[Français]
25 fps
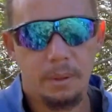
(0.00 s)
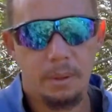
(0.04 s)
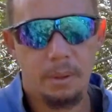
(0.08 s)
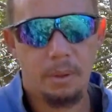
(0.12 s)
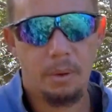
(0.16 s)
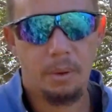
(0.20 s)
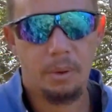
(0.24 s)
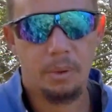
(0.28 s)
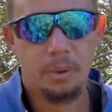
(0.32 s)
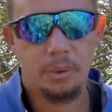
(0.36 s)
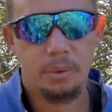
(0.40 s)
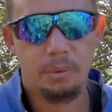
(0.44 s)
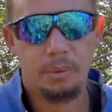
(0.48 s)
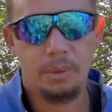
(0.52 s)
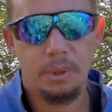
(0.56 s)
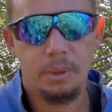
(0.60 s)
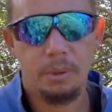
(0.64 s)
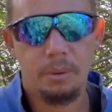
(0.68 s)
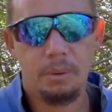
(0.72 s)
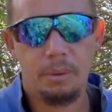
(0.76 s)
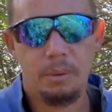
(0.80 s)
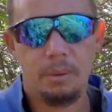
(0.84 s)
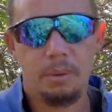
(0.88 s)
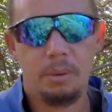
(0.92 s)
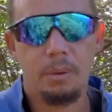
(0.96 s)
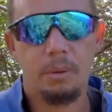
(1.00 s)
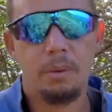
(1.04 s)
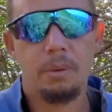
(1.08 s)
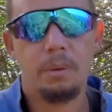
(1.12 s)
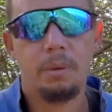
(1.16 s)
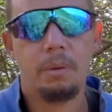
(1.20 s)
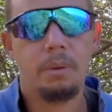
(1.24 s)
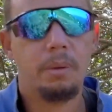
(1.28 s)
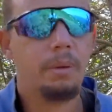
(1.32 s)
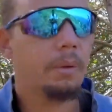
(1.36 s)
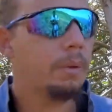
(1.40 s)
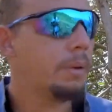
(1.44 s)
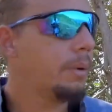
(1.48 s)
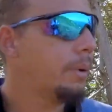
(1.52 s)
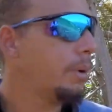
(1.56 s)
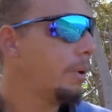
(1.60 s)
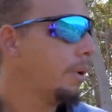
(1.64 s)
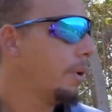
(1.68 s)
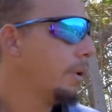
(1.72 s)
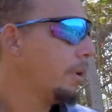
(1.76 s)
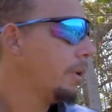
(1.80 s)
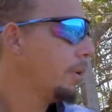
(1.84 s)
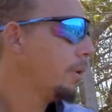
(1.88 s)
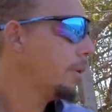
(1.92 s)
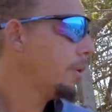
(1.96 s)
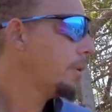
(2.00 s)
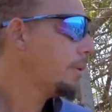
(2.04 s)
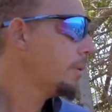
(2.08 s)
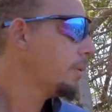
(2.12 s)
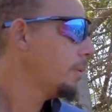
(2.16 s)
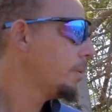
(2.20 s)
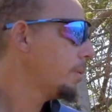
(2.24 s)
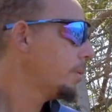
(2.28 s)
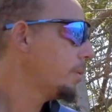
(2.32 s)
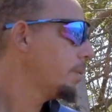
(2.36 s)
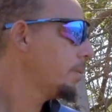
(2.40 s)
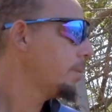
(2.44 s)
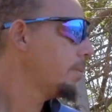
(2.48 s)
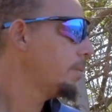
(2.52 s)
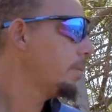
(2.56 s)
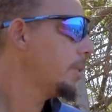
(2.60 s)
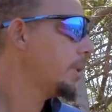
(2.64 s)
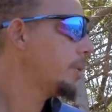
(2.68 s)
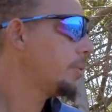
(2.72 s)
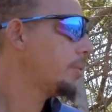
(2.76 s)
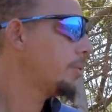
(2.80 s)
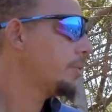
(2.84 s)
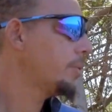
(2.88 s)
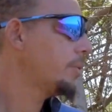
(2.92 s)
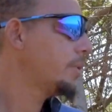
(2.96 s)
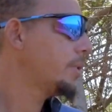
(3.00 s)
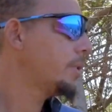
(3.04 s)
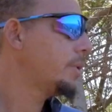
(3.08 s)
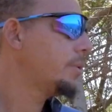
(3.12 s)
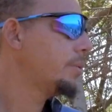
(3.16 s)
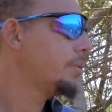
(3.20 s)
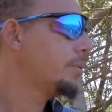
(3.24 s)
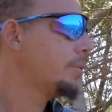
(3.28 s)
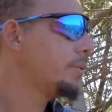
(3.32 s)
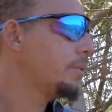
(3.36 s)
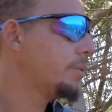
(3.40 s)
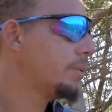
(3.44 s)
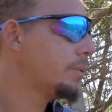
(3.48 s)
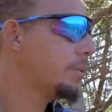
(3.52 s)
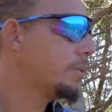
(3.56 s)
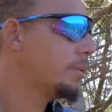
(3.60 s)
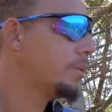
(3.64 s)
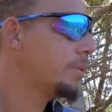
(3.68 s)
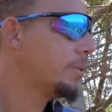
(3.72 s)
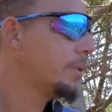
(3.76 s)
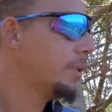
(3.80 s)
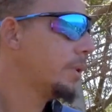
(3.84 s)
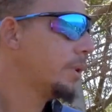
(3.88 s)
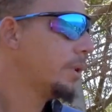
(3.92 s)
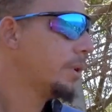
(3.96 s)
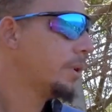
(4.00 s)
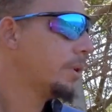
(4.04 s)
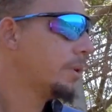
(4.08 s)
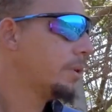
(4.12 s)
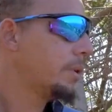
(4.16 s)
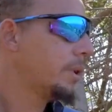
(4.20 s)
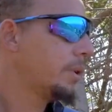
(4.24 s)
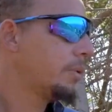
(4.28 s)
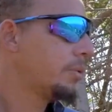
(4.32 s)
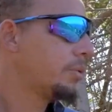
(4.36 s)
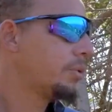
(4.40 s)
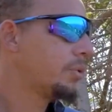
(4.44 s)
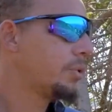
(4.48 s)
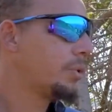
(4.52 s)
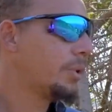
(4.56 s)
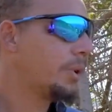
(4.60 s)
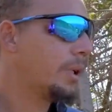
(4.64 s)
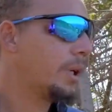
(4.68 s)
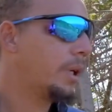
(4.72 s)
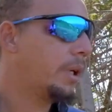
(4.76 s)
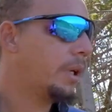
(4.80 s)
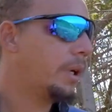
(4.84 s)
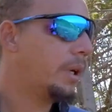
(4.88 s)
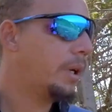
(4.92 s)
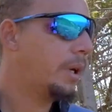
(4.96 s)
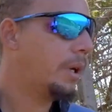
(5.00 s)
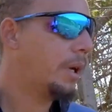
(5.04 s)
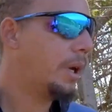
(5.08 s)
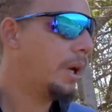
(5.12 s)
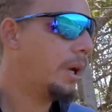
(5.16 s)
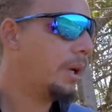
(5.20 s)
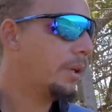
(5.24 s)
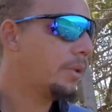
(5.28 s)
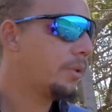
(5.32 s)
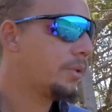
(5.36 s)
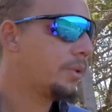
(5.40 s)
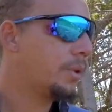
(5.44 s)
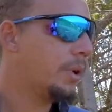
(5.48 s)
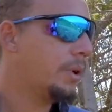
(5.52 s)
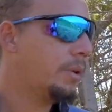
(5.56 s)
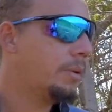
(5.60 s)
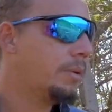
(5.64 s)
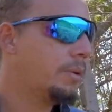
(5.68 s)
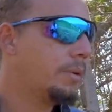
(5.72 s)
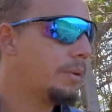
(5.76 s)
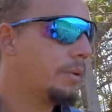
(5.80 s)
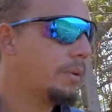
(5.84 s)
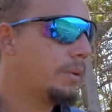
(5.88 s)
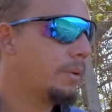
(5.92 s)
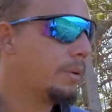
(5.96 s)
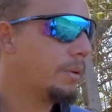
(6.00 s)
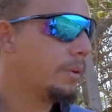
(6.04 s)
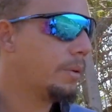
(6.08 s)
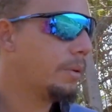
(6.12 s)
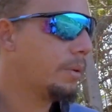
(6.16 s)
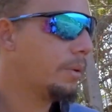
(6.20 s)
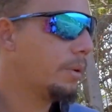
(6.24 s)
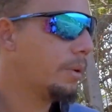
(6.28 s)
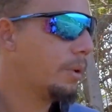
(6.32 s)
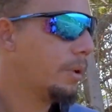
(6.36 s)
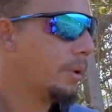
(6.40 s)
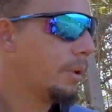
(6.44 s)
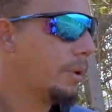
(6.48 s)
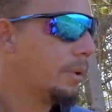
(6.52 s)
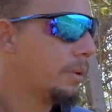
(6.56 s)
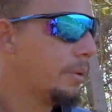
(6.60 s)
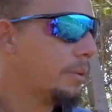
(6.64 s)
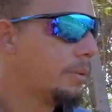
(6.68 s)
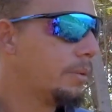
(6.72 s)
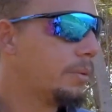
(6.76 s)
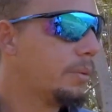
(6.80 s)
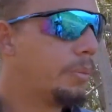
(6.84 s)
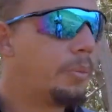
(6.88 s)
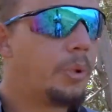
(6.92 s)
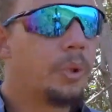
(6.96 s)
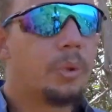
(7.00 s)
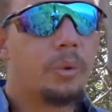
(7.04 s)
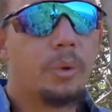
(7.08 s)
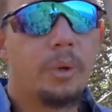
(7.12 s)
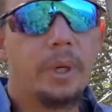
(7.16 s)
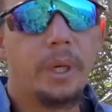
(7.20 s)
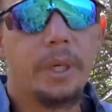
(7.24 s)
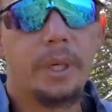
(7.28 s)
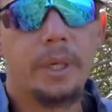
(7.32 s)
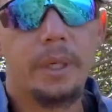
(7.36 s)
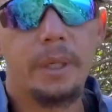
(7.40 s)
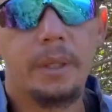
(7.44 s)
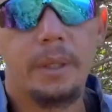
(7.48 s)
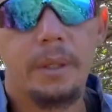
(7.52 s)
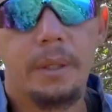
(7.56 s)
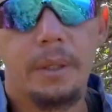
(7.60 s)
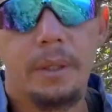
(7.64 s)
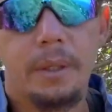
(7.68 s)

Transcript: Et ensuite, euh, mettons, si nous. On a toujours un, seuil euh, où nous peut tolérer.